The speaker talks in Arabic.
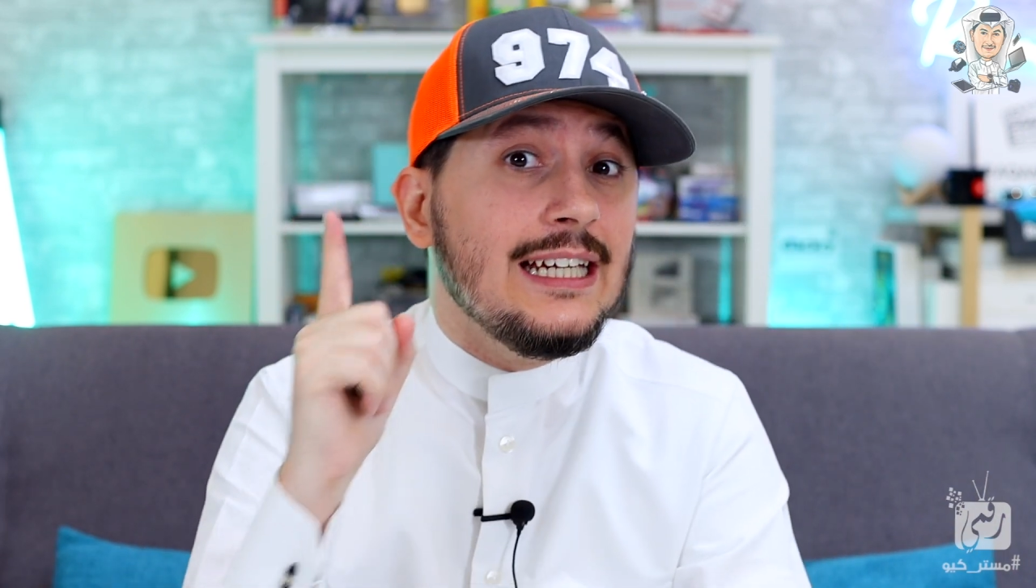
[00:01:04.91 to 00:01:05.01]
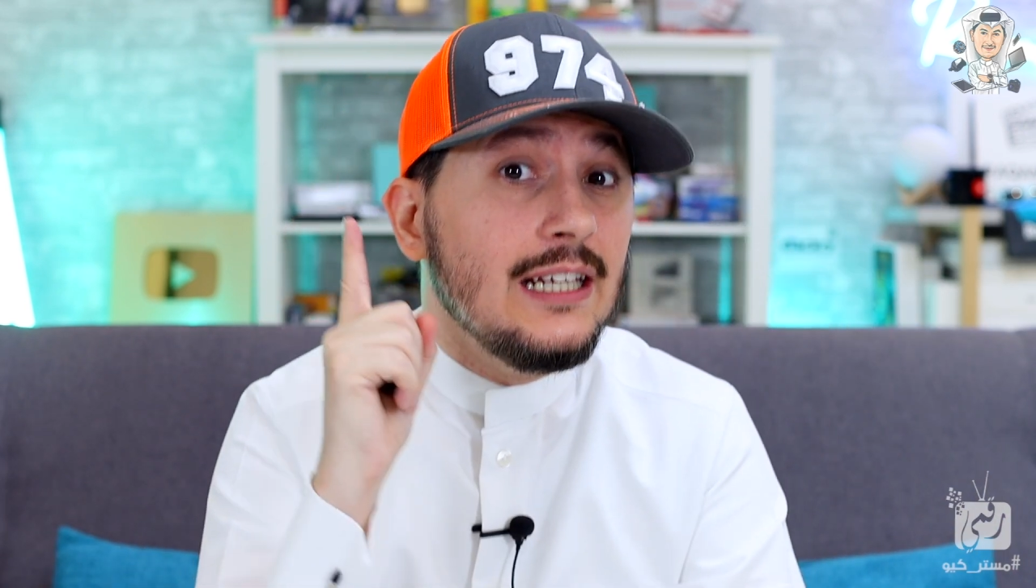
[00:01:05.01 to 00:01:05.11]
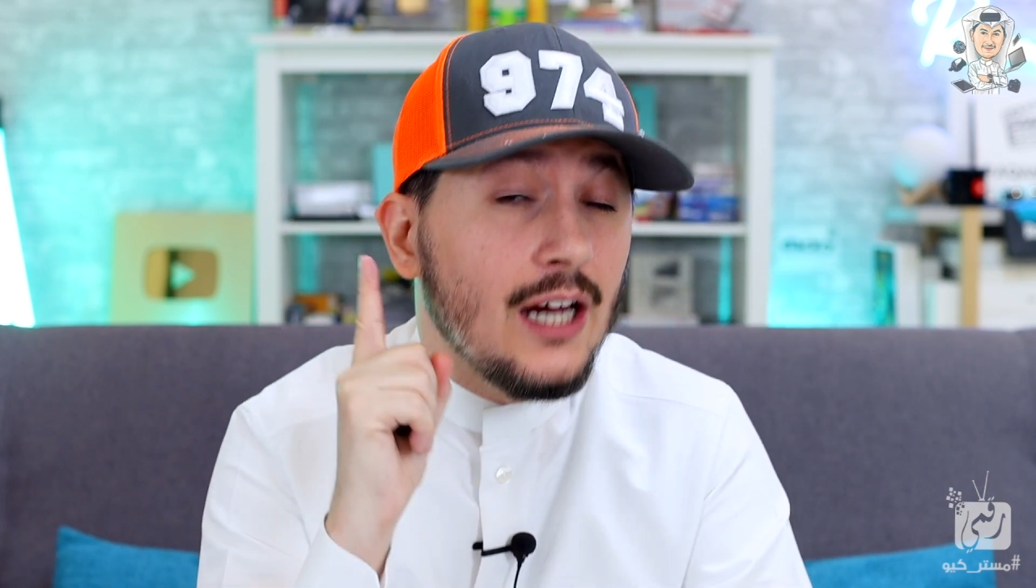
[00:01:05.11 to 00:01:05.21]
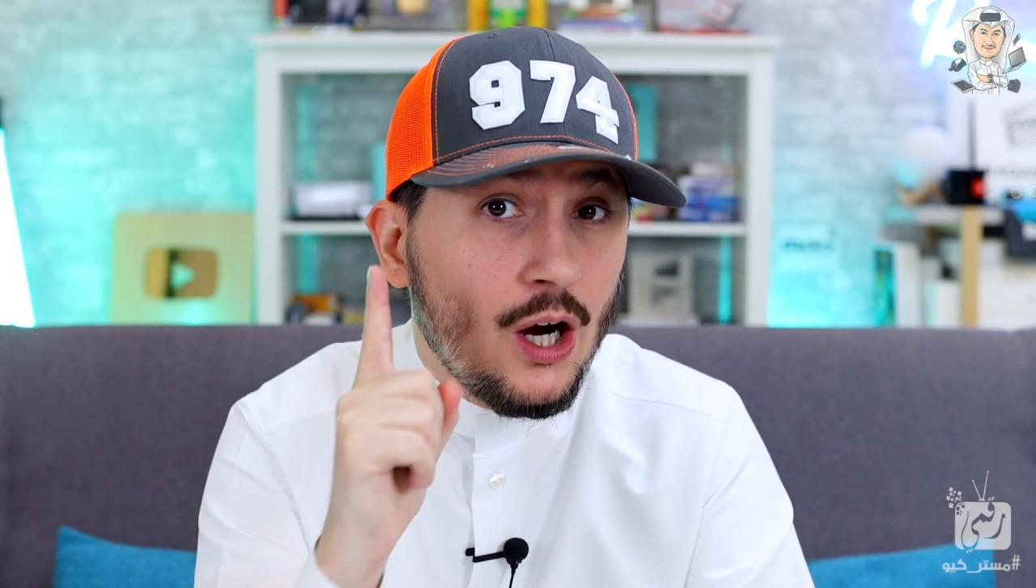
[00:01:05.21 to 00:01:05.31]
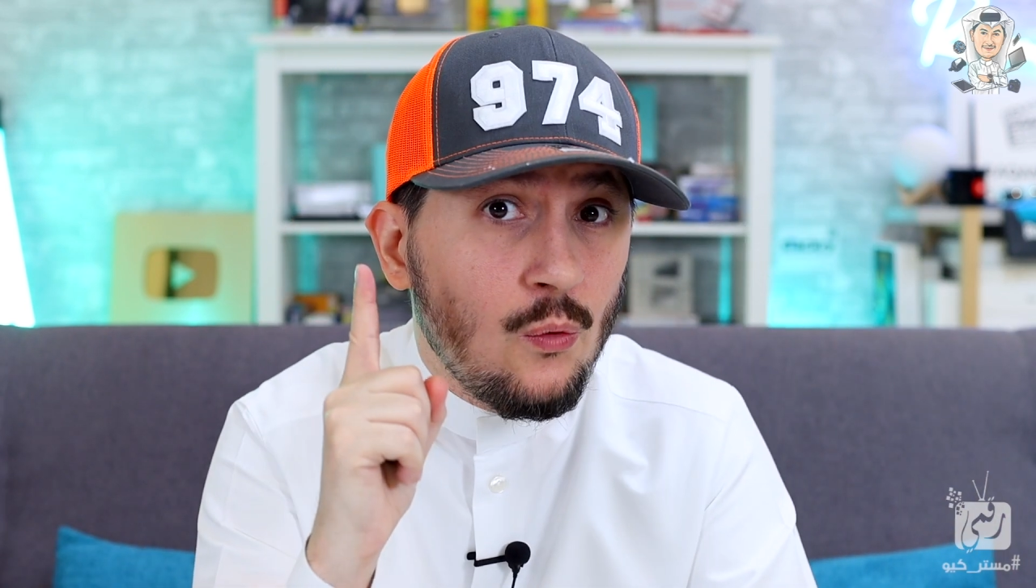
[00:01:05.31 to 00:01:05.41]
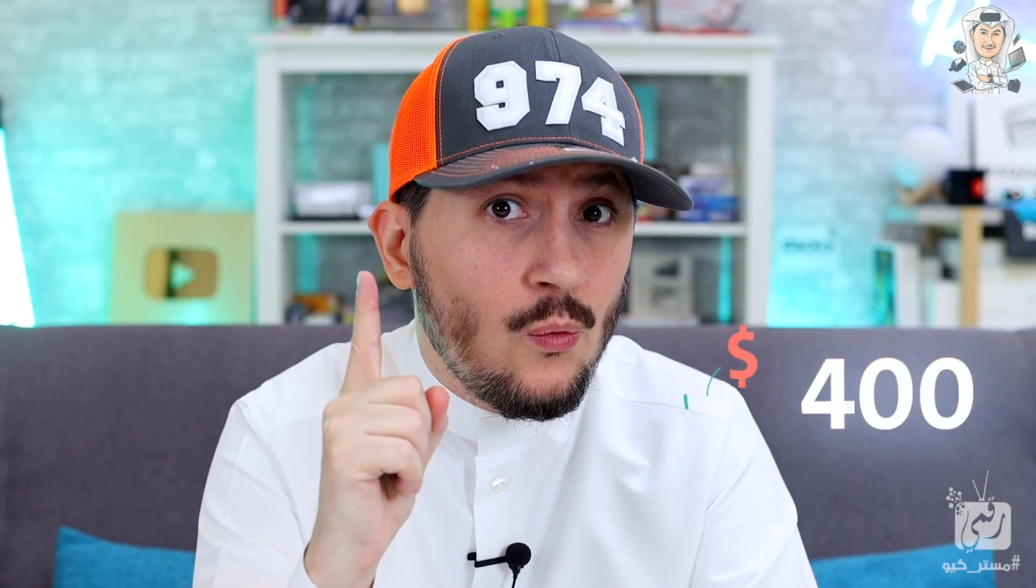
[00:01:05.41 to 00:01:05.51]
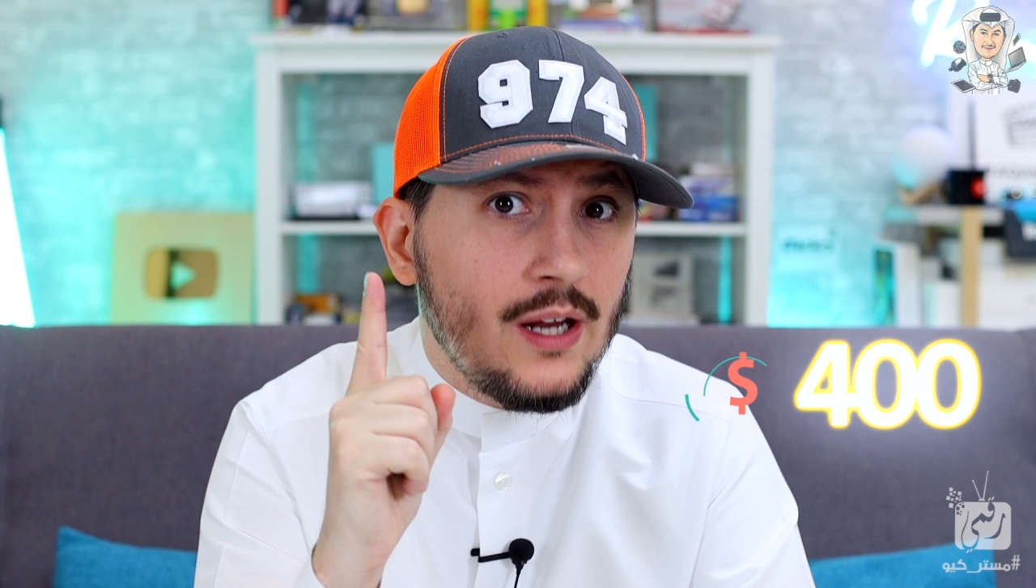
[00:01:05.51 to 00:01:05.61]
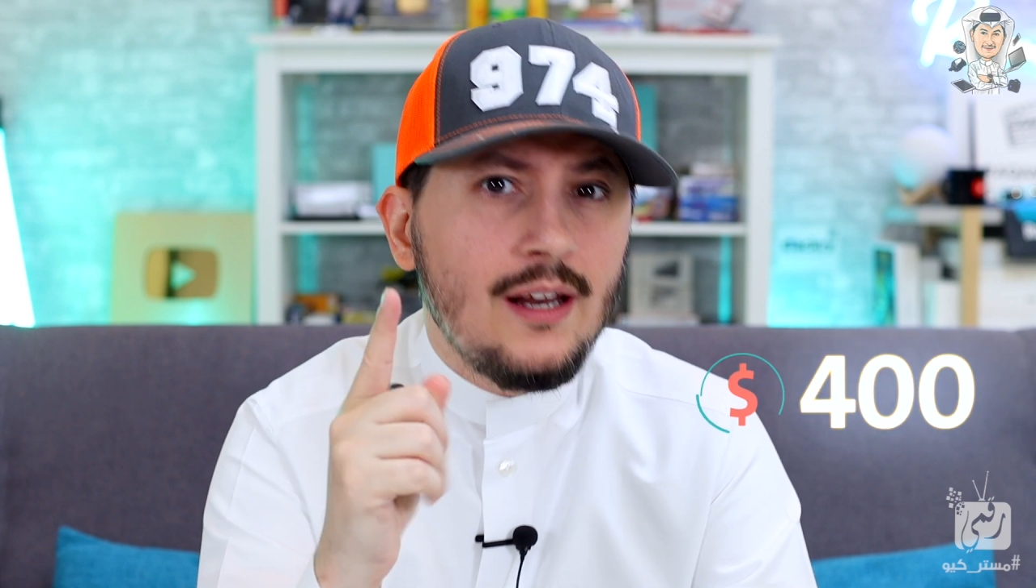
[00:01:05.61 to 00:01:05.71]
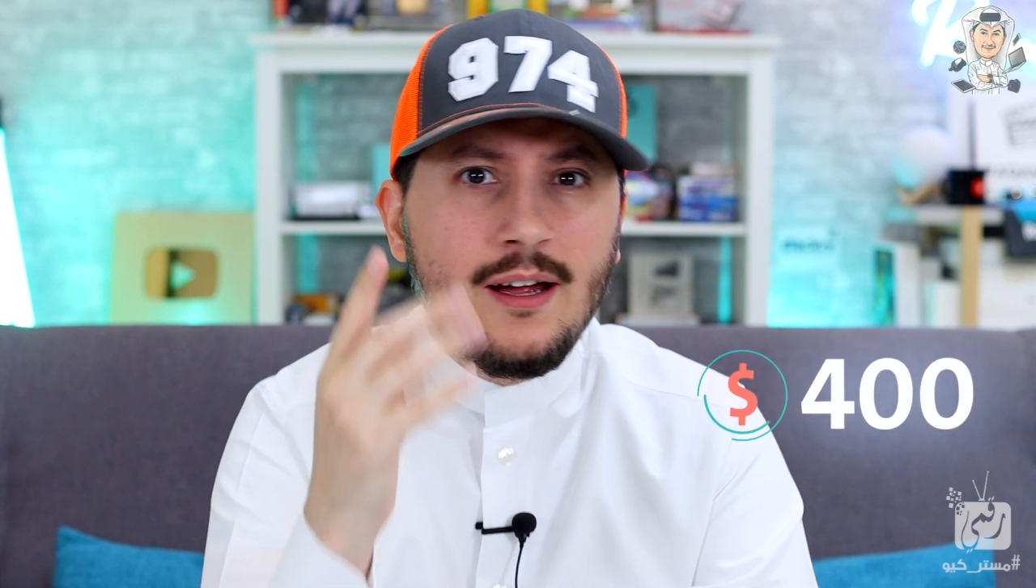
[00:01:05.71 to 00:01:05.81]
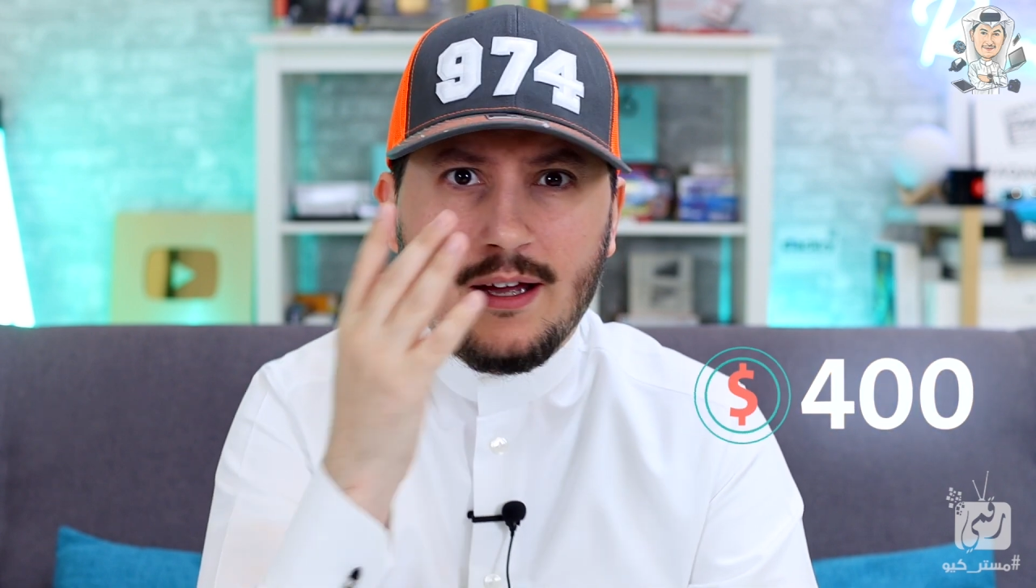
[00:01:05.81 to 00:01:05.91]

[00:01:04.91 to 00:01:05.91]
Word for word: e الاول